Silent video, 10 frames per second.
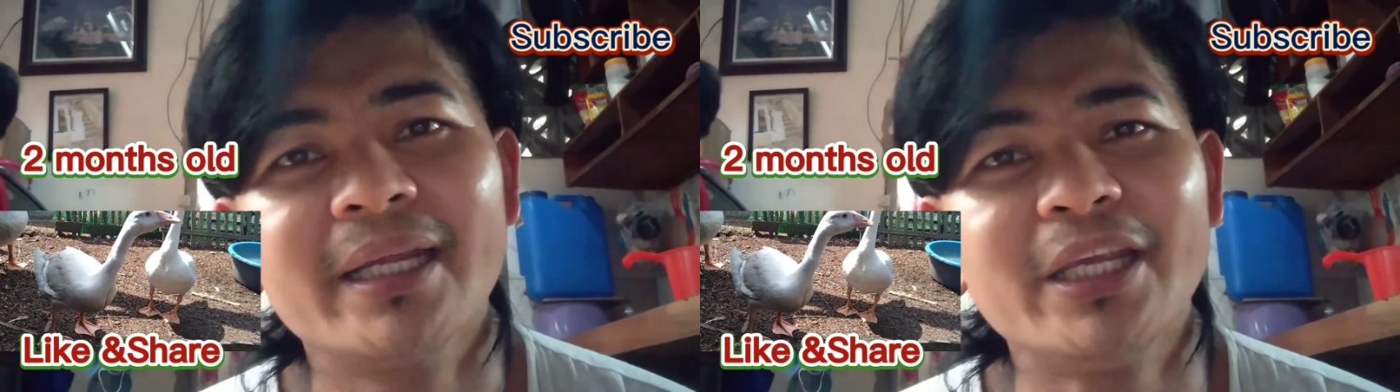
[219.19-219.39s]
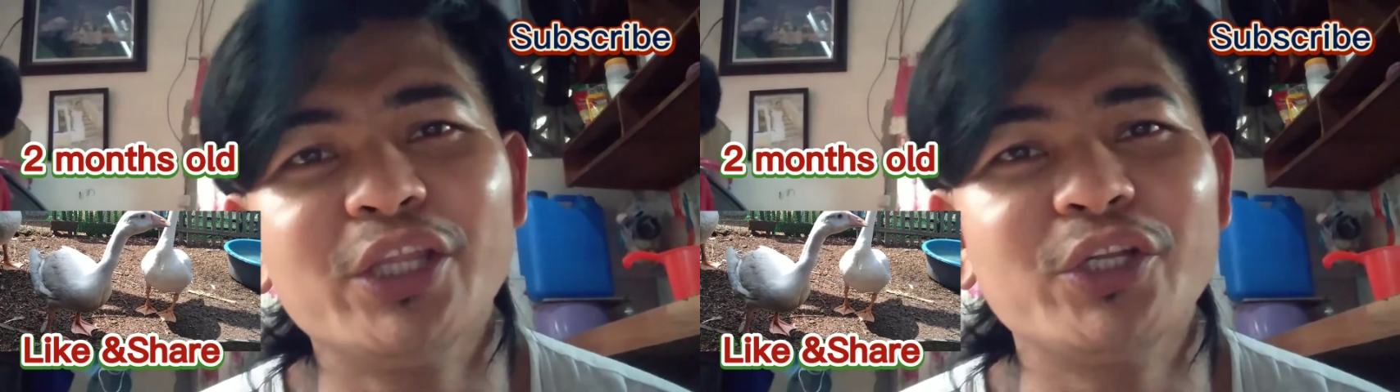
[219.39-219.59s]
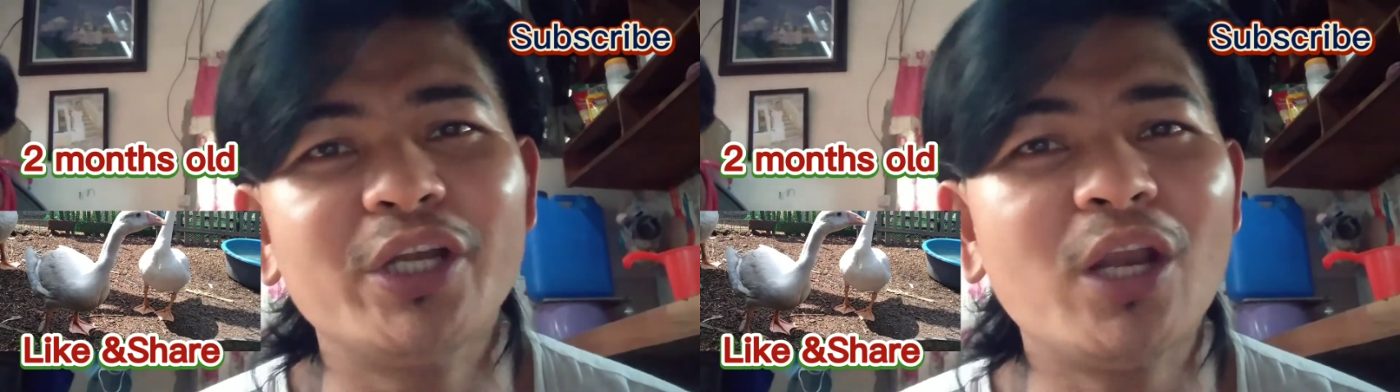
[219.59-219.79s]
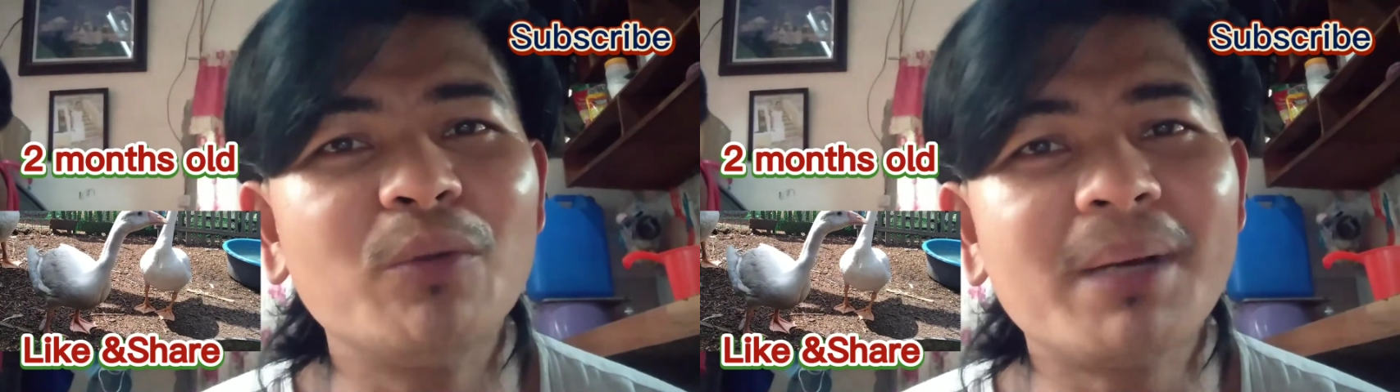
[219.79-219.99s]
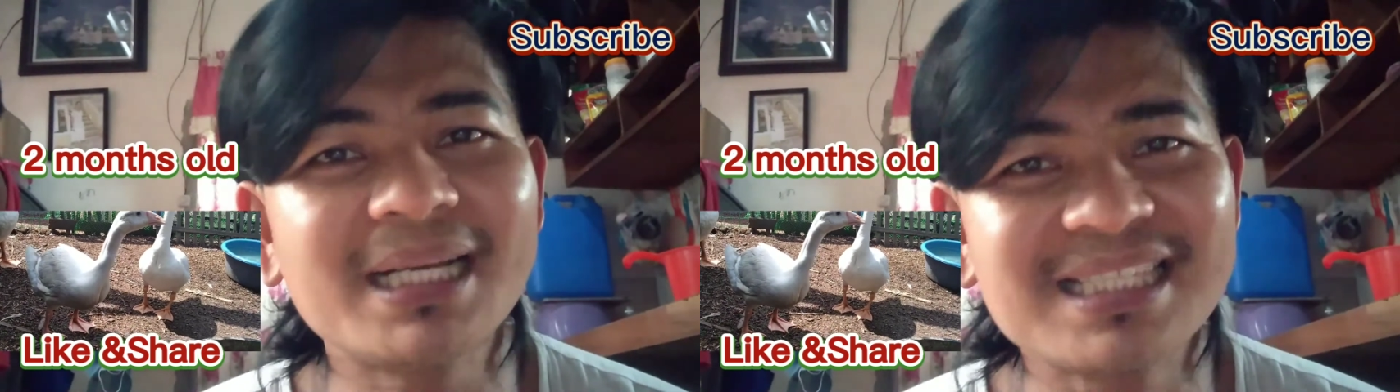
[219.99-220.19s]
either na
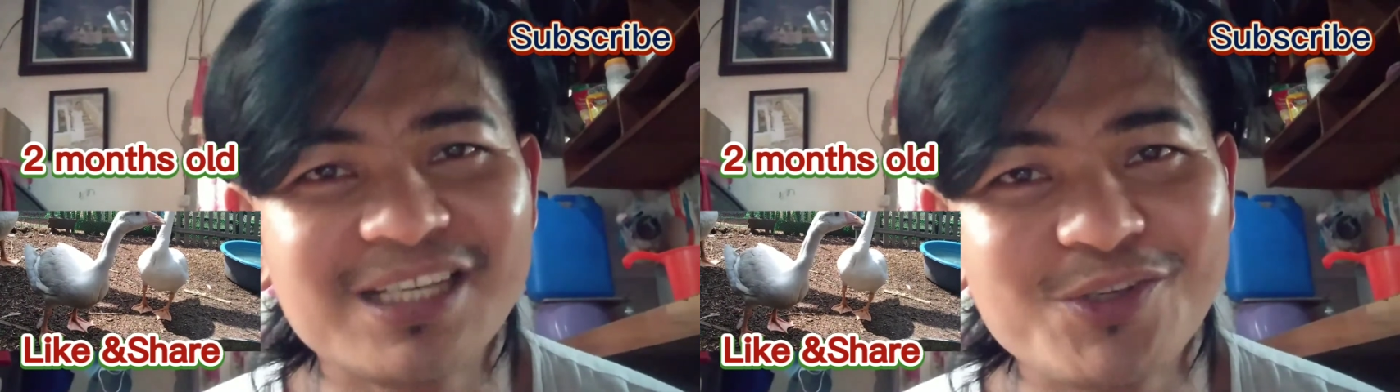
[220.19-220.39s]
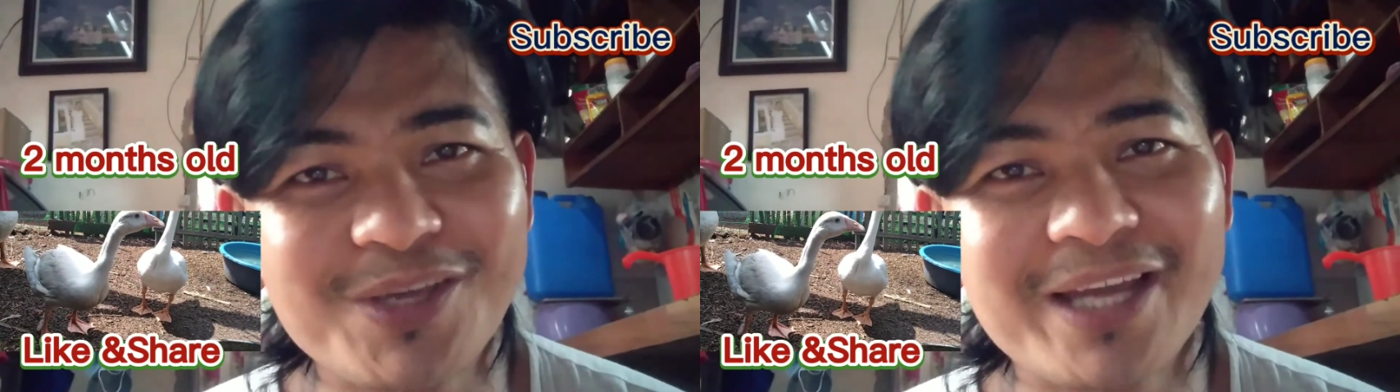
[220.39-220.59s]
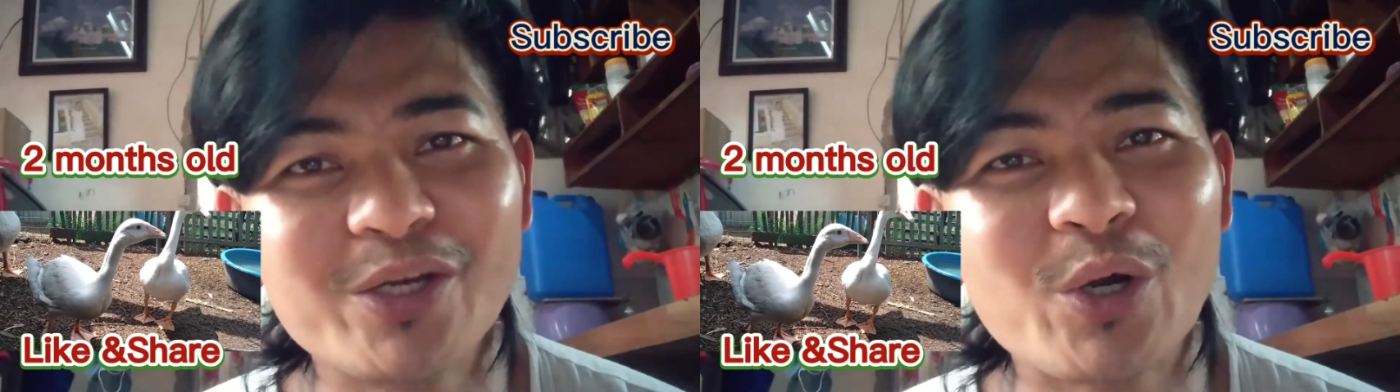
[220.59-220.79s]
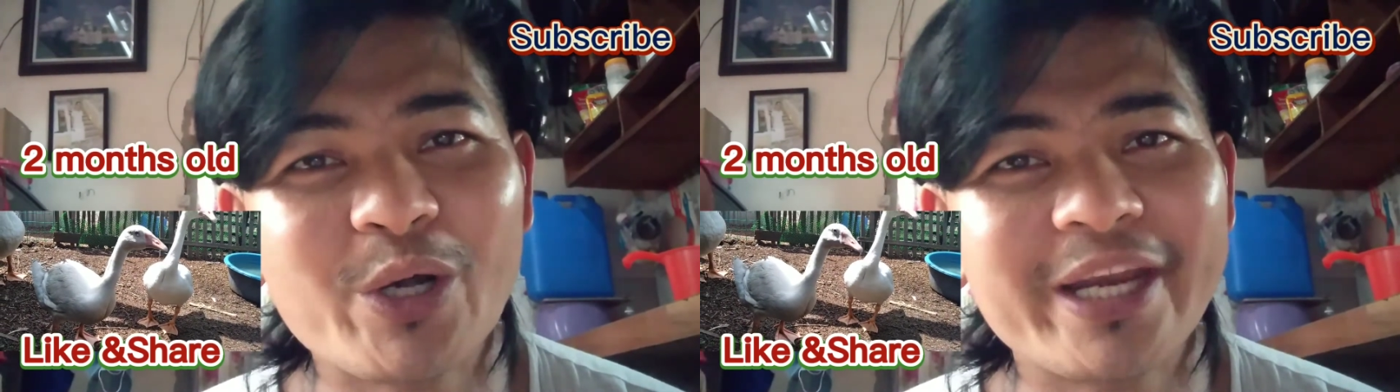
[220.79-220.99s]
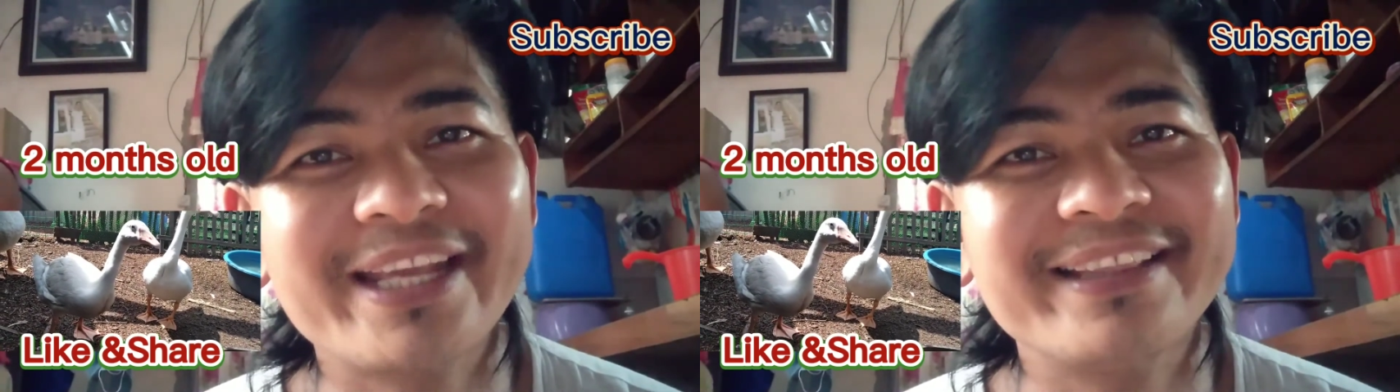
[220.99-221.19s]
lumaki sa'yo yan
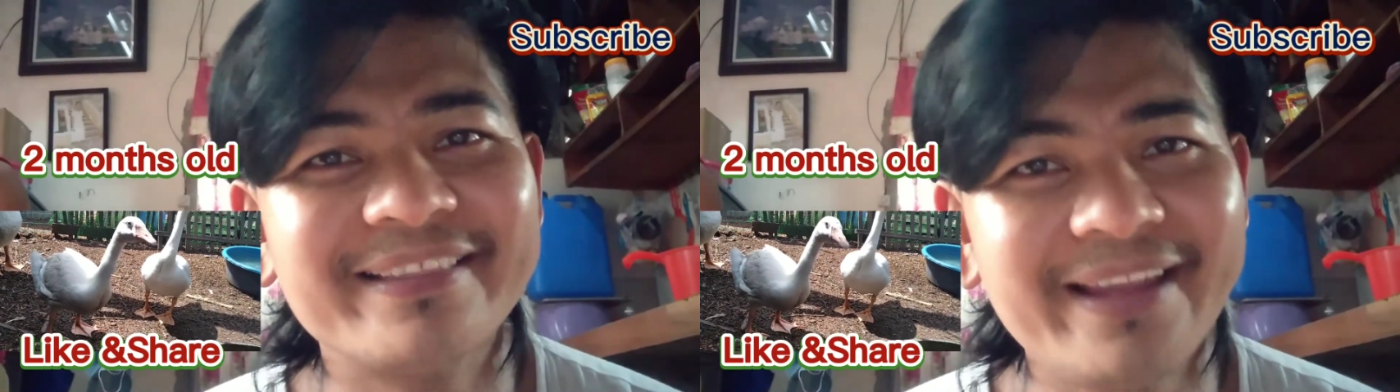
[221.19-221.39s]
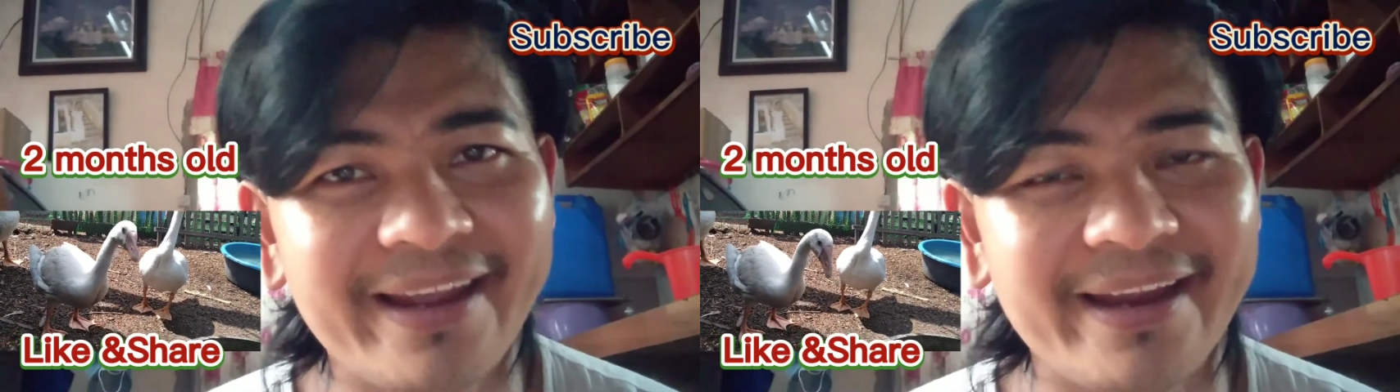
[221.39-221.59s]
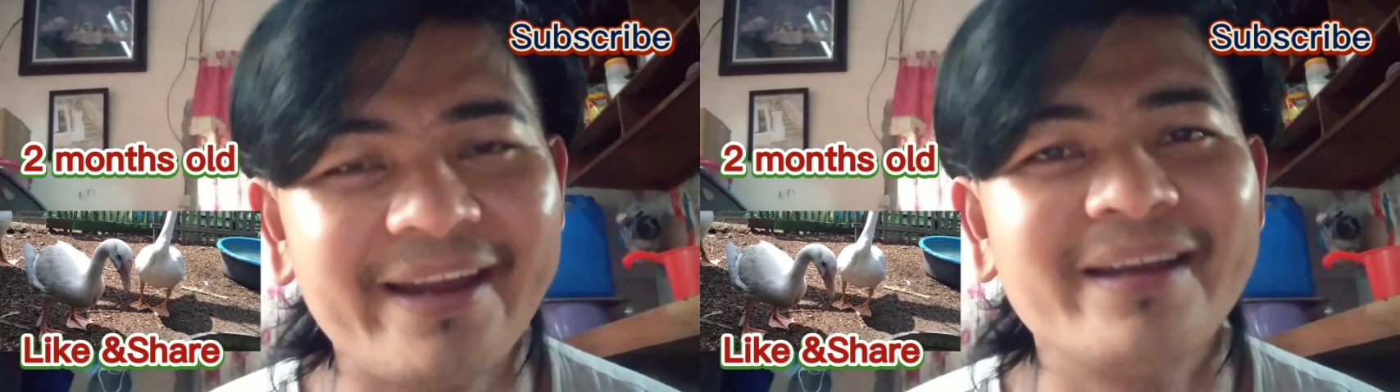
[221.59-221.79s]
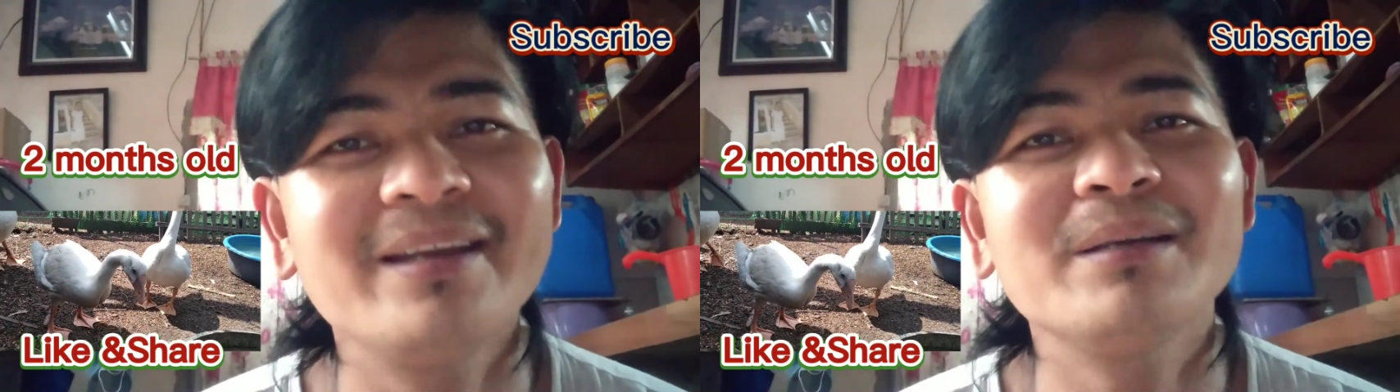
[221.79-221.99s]
or hindi,